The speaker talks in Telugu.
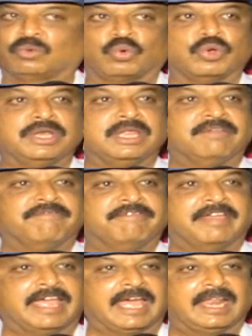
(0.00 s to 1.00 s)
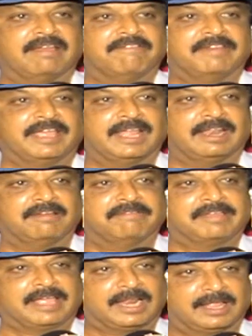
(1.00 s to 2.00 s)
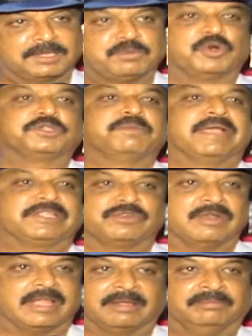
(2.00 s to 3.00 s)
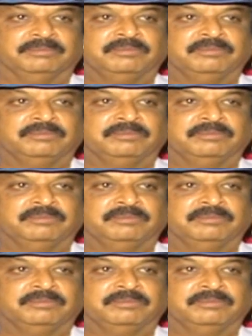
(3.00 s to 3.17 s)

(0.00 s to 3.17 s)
కొన్ని వేల వేల వేల స్పోర్ట్స్ బైక్స్ ఉన్నాయి